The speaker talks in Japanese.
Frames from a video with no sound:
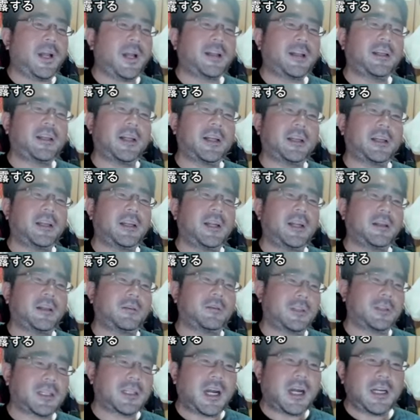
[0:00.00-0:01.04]
やってやってない
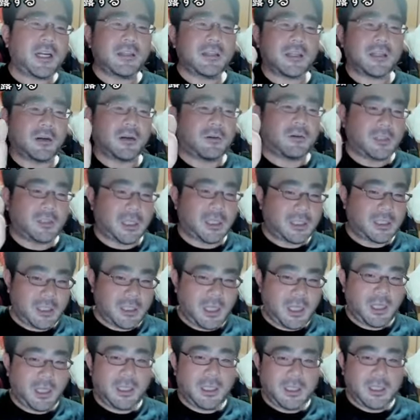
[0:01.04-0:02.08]
と疲れるじゃん、こうやっ
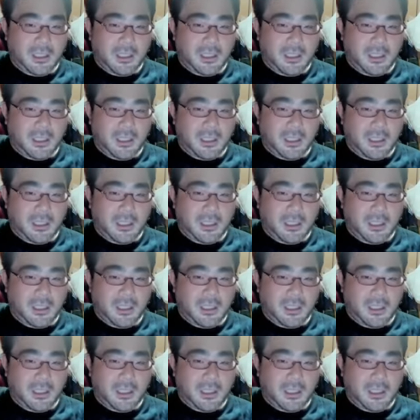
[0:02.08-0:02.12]
て。